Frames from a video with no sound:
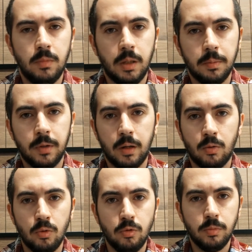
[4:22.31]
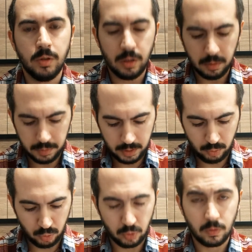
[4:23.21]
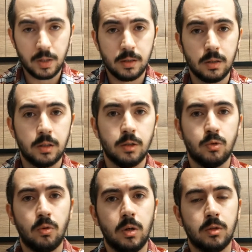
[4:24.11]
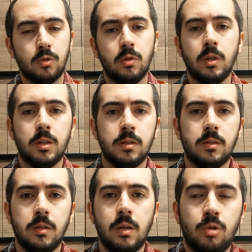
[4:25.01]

iptal olur mu diye bir soru var sıkça sorulan sorular arasında.